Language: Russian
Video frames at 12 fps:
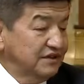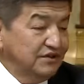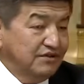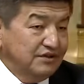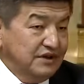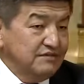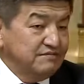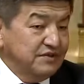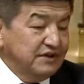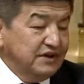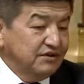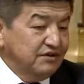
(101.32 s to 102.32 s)
но темпы,
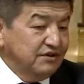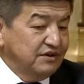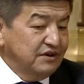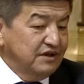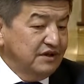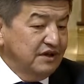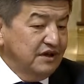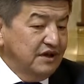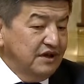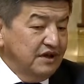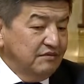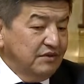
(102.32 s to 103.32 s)
которые
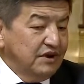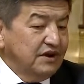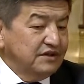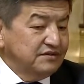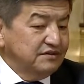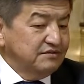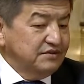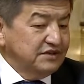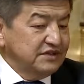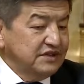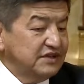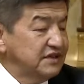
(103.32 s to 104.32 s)
показывают
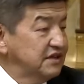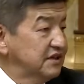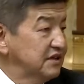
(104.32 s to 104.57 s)
последние